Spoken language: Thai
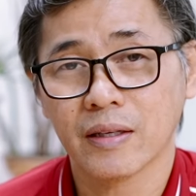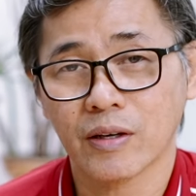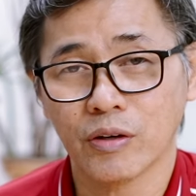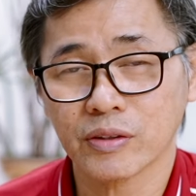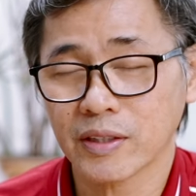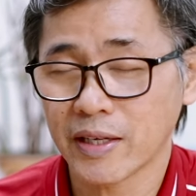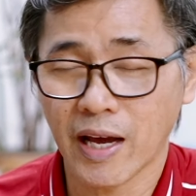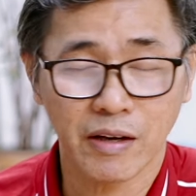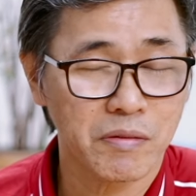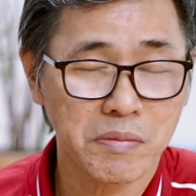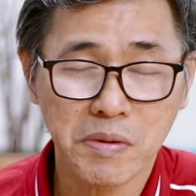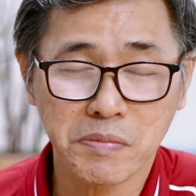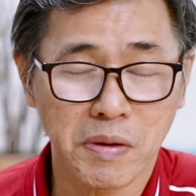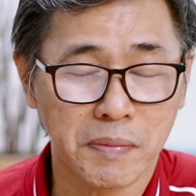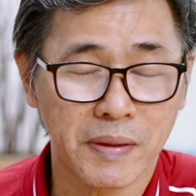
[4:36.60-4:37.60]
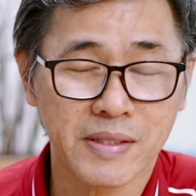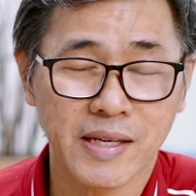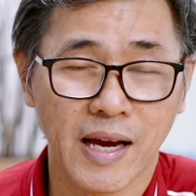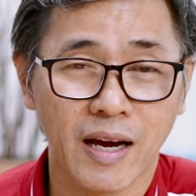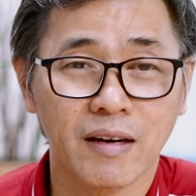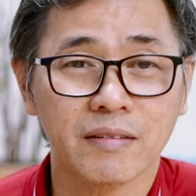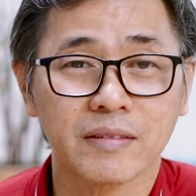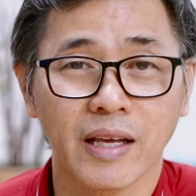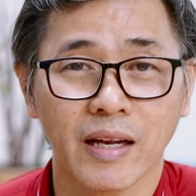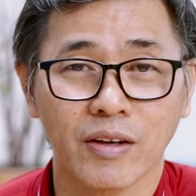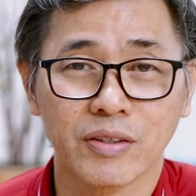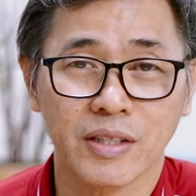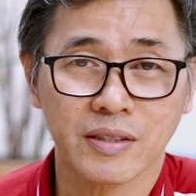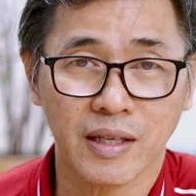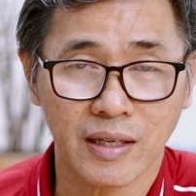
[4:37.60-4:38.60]
เขาตระหนักว่าไม่มีพระเจ้าแต่เรา
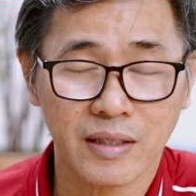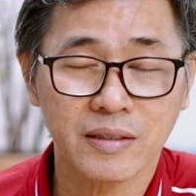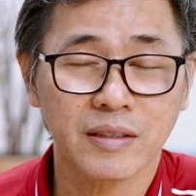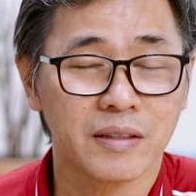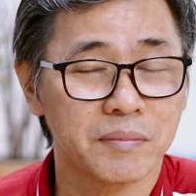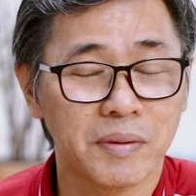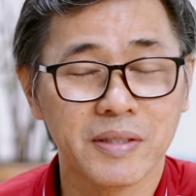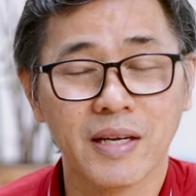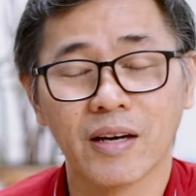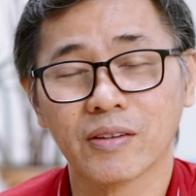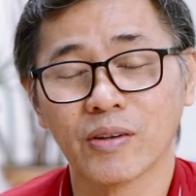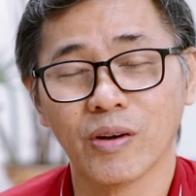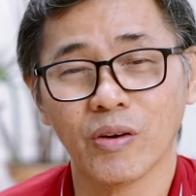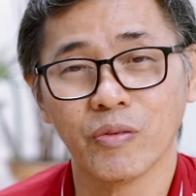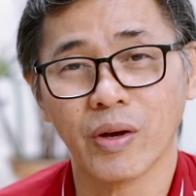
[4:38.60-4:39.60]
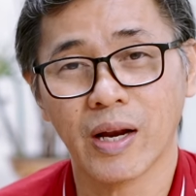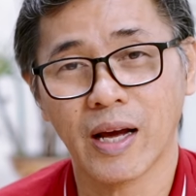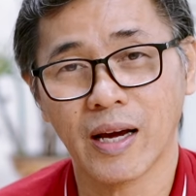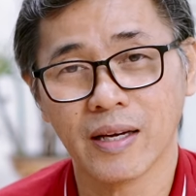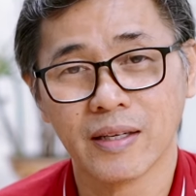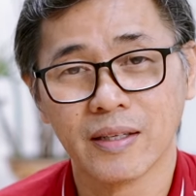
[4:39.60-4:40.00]
จะสรรเสริญพระเจ้าตลอดเวลา